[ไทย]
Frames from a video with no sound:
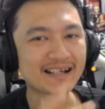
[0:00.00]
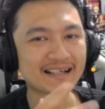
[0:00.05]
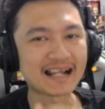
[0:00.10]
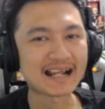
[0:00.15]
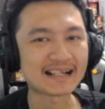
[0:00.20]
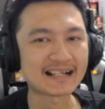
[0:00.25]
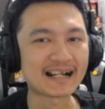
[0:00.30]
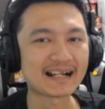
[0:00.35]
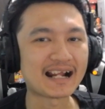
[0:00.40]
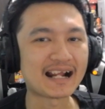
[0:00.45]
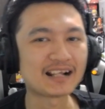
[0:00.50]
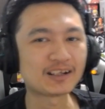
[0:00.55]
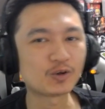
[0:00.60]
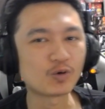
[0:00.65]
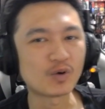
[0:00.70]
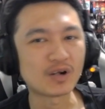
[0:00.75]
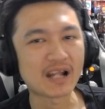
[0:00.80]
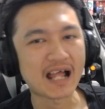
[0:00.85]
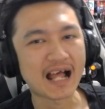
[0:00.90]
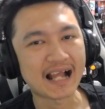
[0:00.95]
ในฐานะ
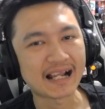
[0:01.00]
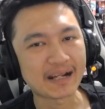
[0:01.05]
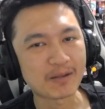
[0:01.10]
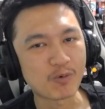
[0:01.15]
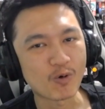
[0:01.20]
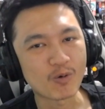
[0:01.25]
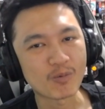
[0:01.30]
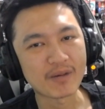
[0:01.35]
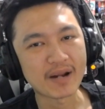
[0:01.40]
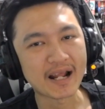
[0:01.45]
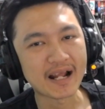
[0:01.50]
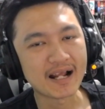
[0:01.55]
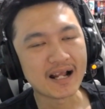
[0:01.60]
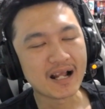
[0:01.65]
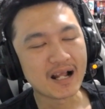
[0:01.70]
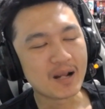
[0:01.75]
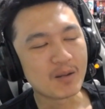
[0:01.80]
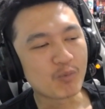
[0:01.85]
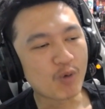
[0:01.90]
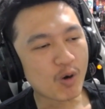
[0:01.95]
ตัวลายครับผมนะ
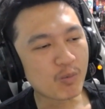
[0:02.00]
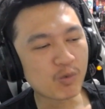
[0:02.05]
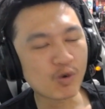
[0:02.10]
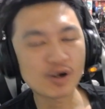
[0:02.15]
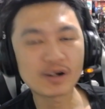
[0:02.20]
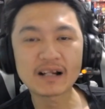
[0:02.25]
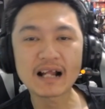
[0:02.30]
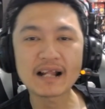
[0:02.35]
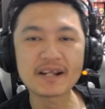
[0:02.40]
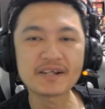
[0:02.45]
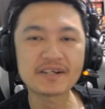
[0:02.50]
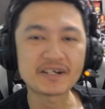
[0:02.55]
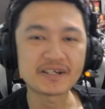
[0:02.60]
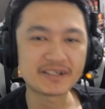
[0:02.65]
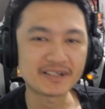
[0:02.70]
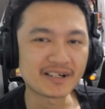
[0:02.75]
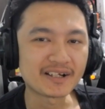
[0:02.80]
ผมค่อนข้างจะเฉ